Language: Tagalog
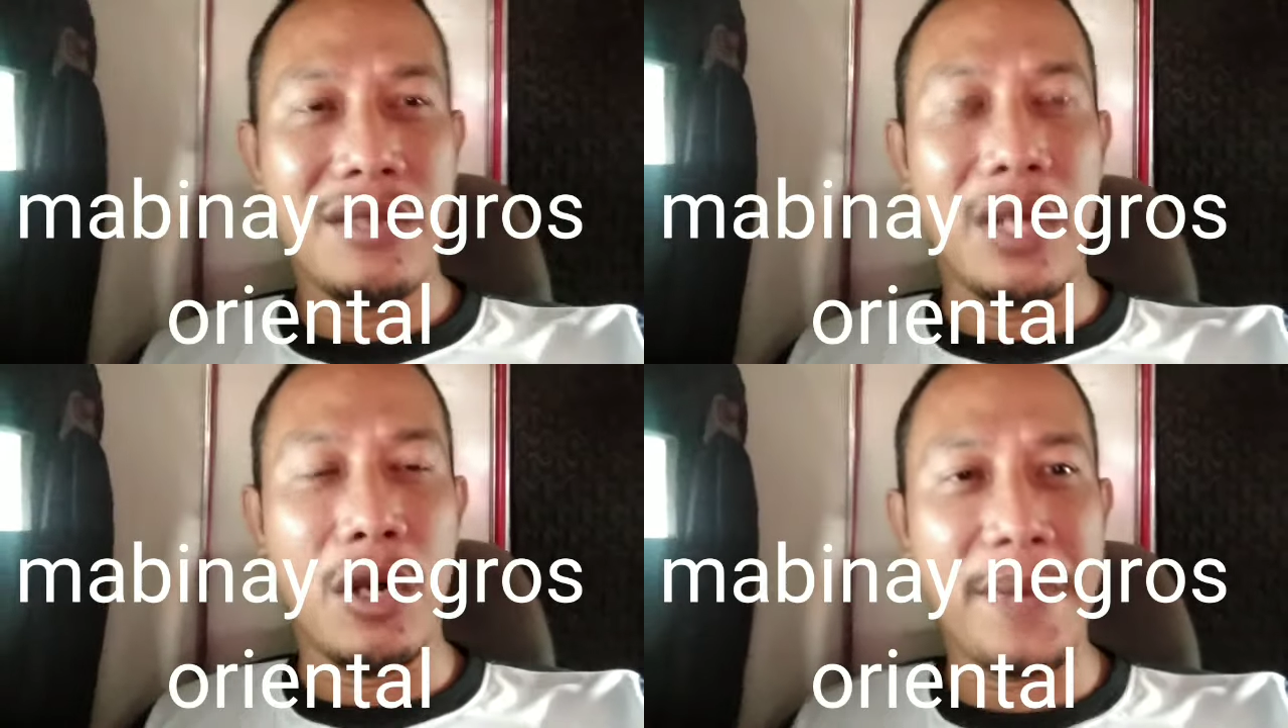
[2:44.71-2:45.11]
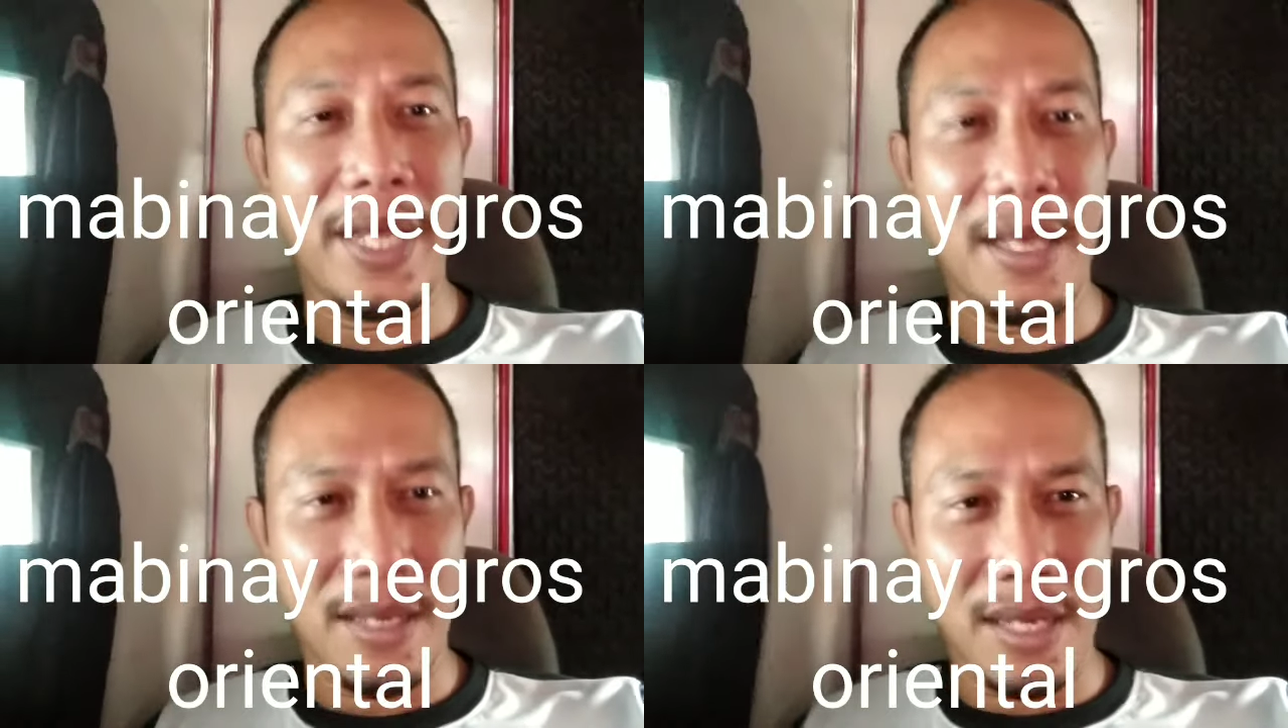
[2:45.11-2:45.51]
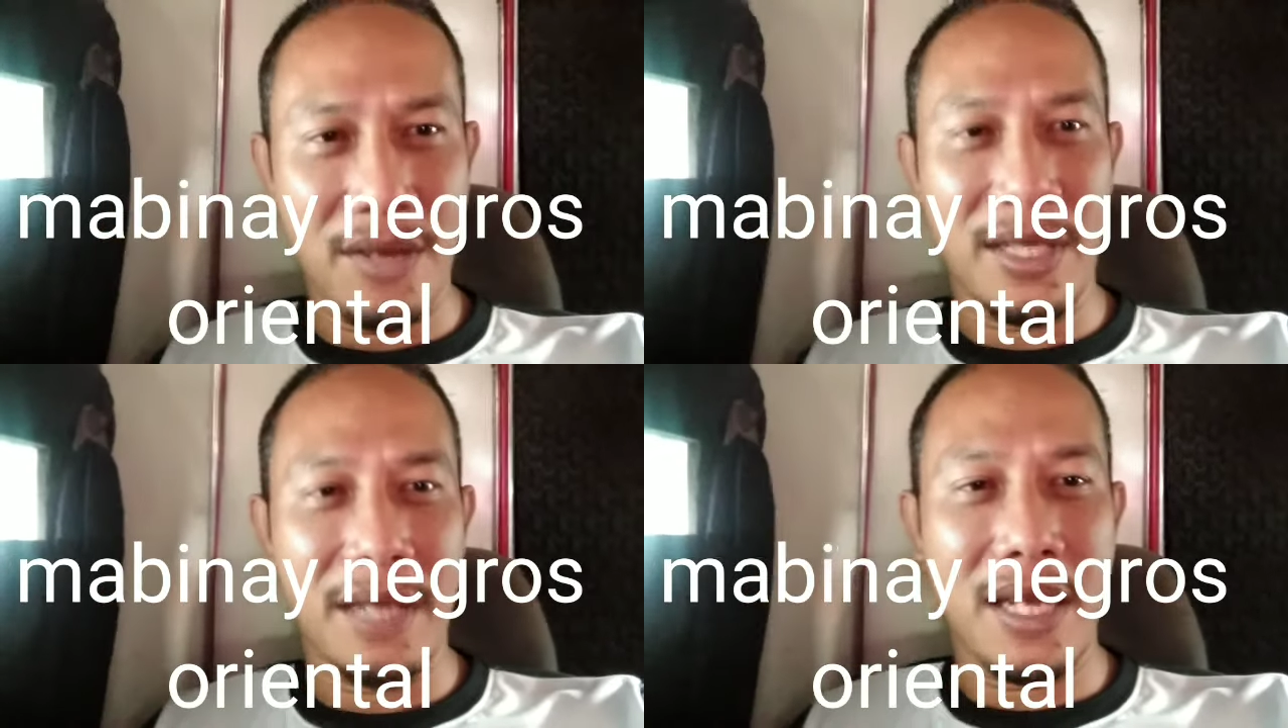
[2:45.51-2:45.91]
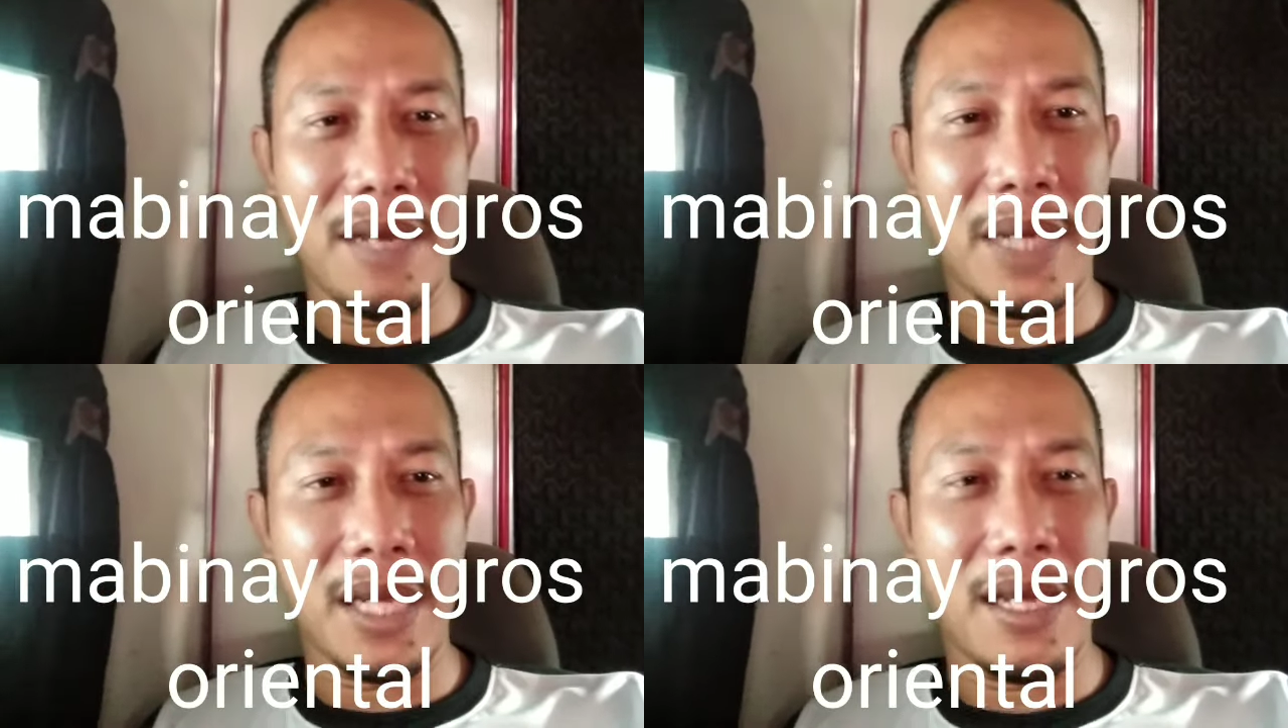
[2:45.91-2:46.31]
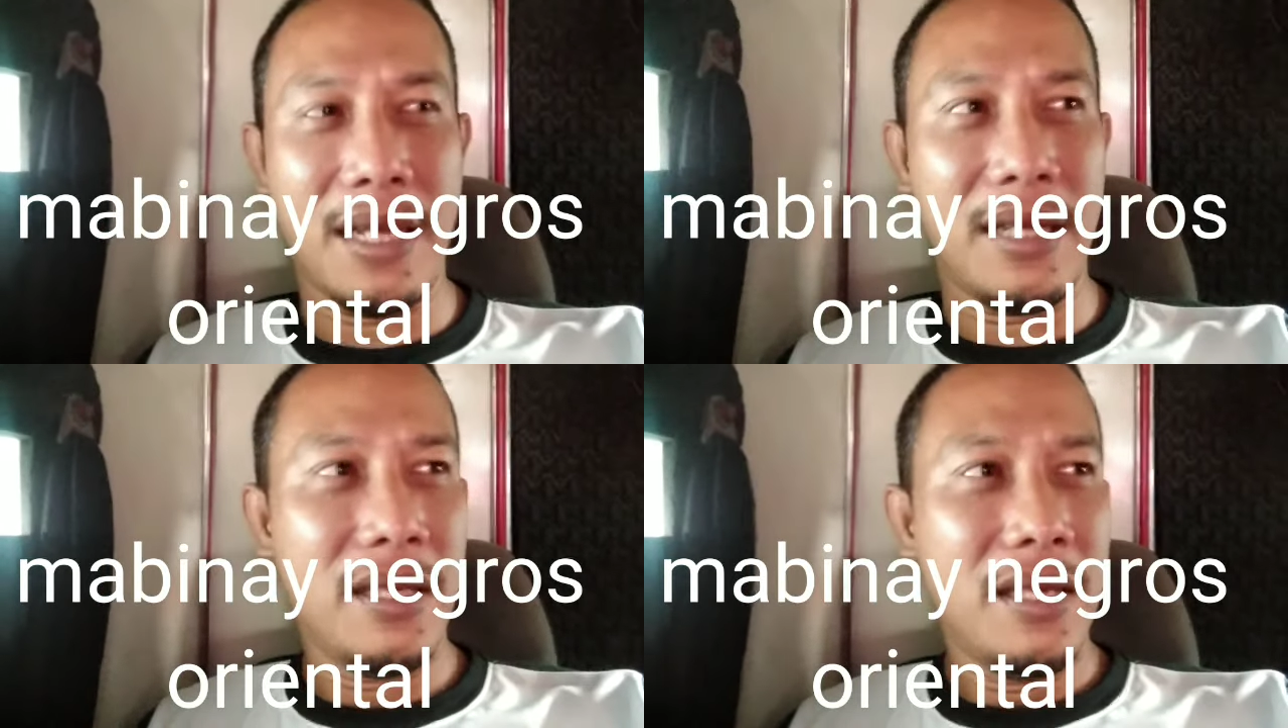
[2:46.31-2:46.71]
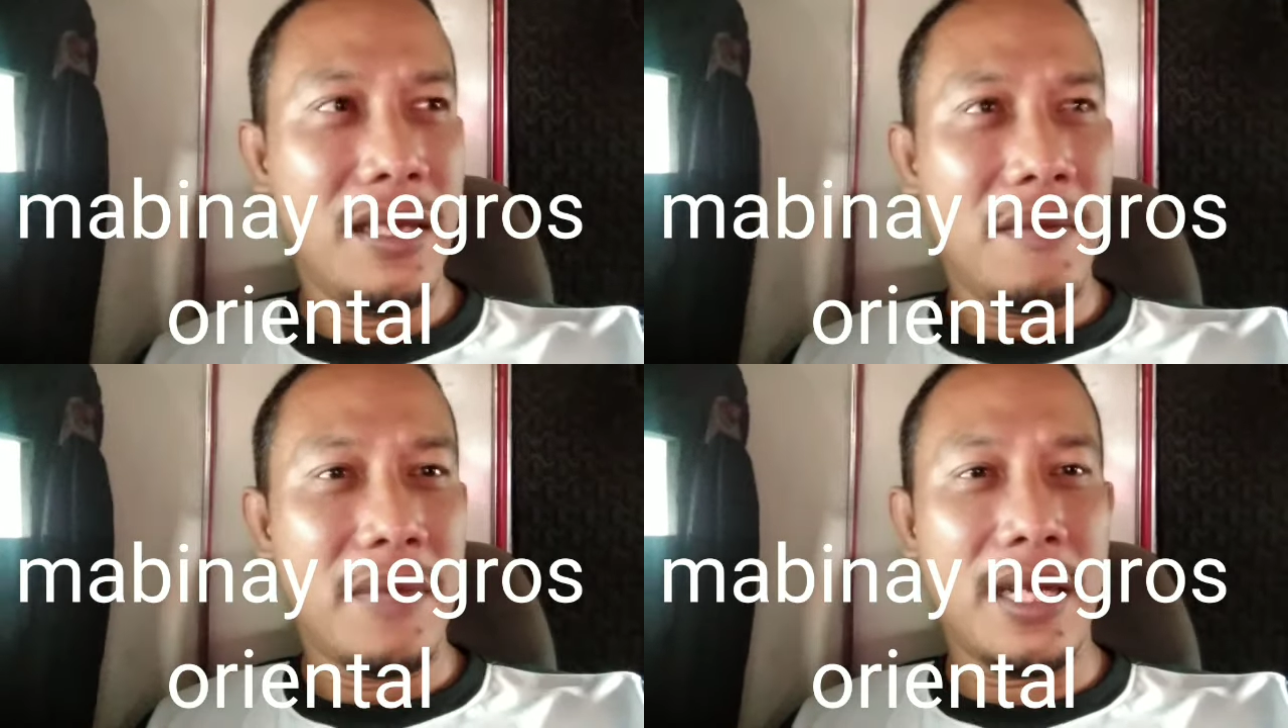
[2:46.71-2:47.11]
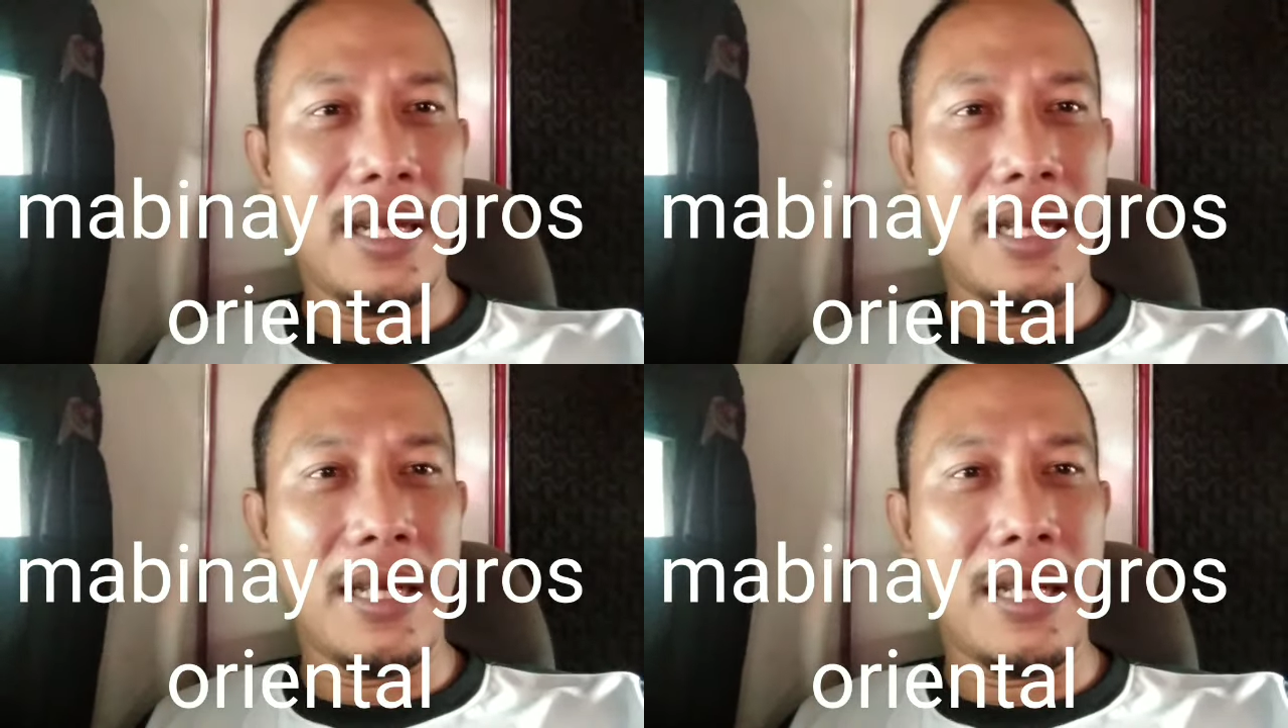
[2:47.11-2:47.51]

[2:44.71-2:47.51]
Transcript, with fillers: so hoping nga na tayo uh, maka maka